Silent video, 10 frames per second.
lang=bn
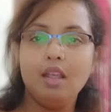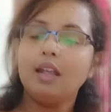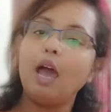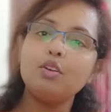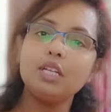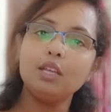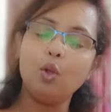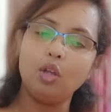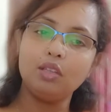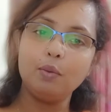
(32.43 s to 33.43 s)
কারোর সাথে
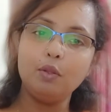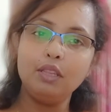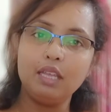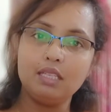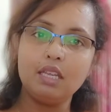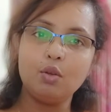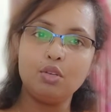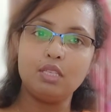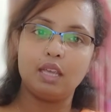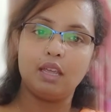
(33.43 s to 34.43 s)
কথা বলতে ইচ্ছে
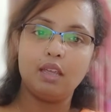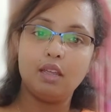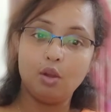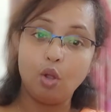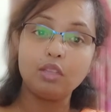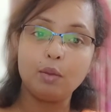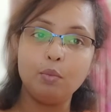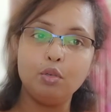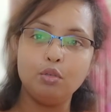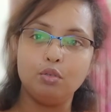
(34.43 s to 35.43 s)
করছে কথা
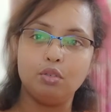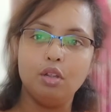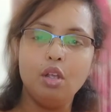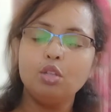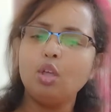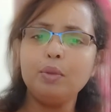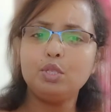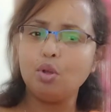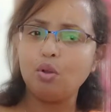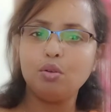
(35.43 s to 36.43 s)
বলুন তবে
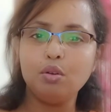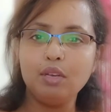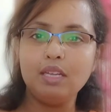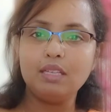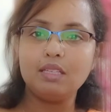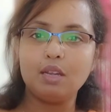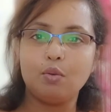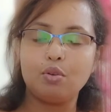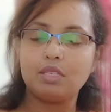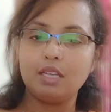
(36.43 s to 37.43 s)
যখন ইচ্ছে
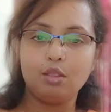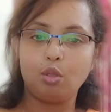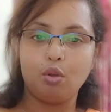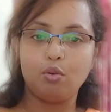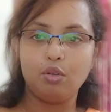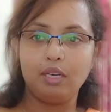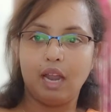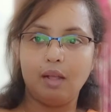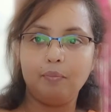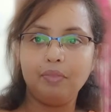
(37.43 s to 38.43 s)
করছে তখনই
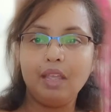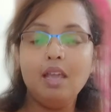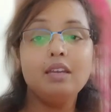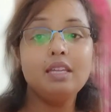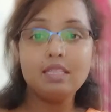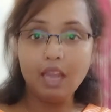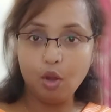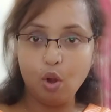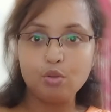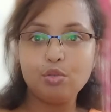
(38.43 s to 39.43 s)
না নিজেকে
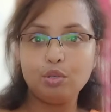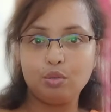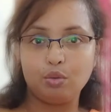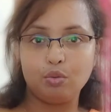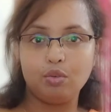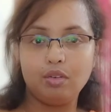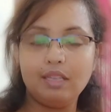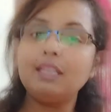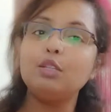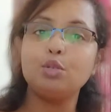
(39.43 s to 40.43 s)
কন্ট্রোল করুন
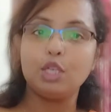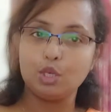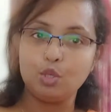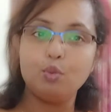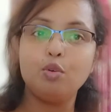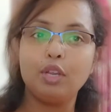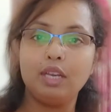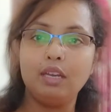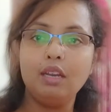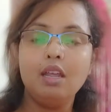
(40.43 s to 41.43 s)
কিছুটা সময়
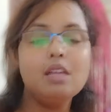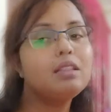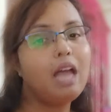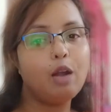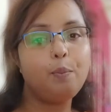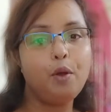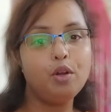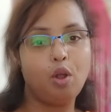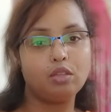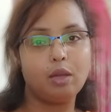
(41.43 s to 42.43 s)
নিন তারপর
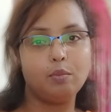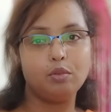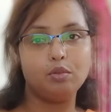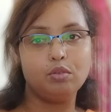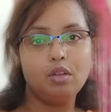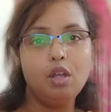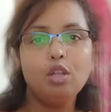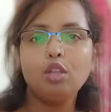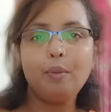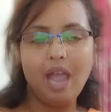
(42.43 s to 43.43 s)
কথা বলুন
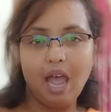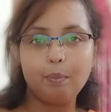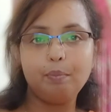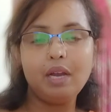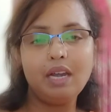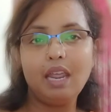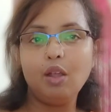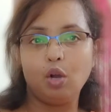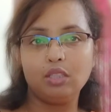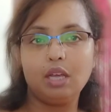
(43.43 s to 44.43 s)
তবে আপনার এই
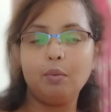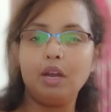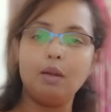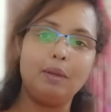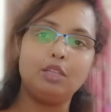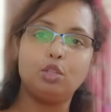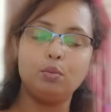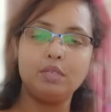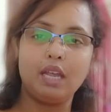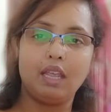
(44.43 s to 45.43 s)
কথা বলার
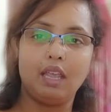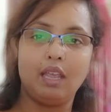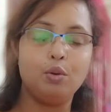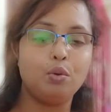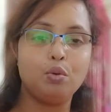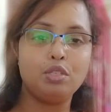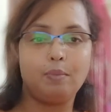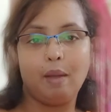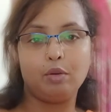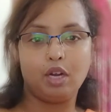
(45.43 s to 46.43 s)
মাধ্যমটাকে রোজ
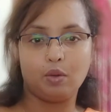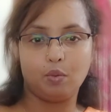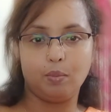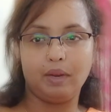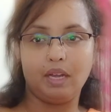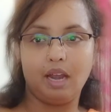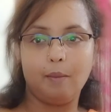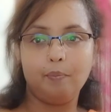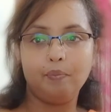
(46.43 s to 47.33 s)
ব্যবহার করবেন না